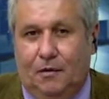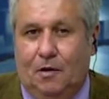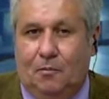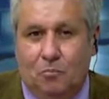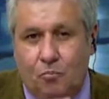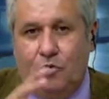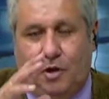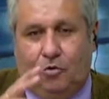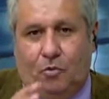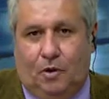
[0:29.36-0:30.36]

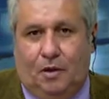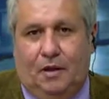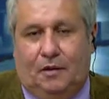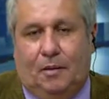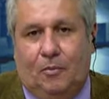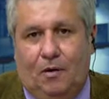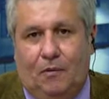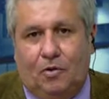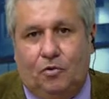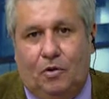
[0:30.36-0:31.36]
muchas dudas y estamos
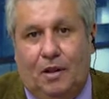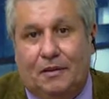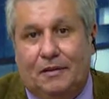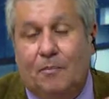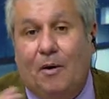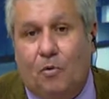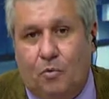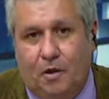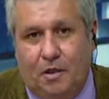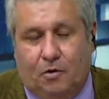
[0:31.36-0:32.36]
hablando del tema
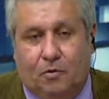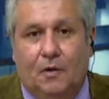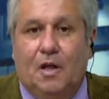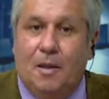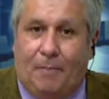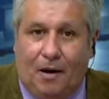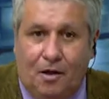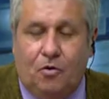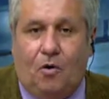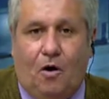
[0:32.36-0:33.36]
jurídico. Y para
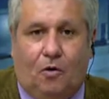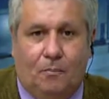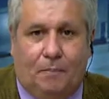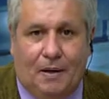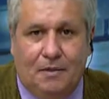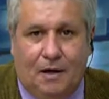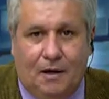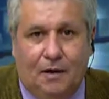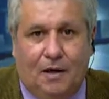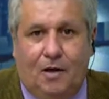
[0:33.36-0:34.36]
ello nos
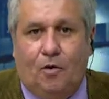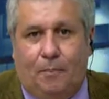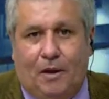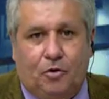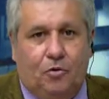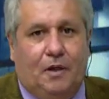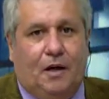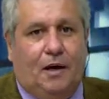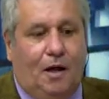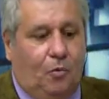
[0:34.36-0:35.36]
acompaña en los platos de
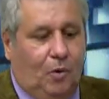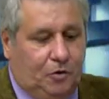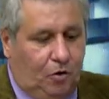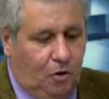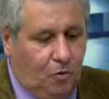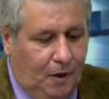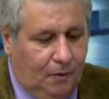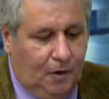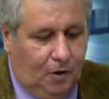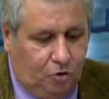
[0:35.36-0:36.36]
Canal 4
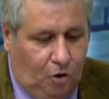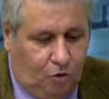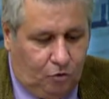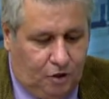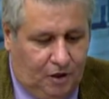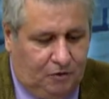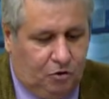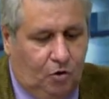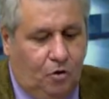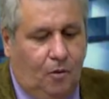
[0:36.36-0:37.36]
TV don José
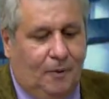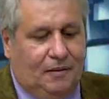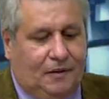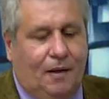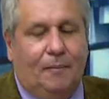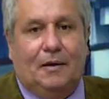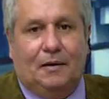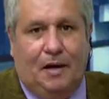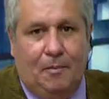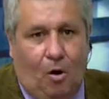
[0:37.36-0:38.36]
Antonio Beltrán
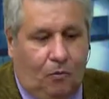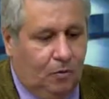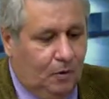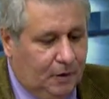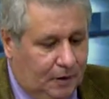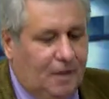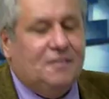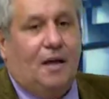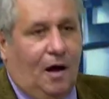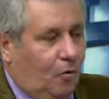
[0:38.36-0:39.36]
Grimón, que
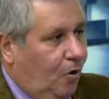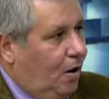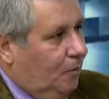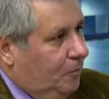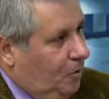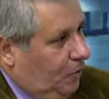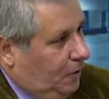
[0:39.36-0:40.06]
es abogado. Muy buenas